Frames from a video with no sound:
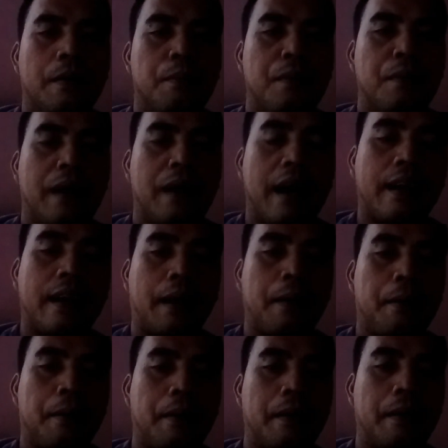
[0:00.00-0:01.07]
mengarah
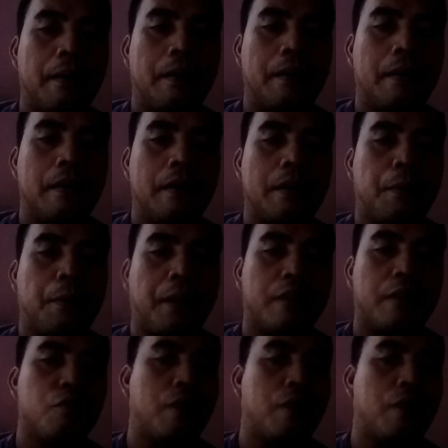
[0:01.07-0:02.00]
kepada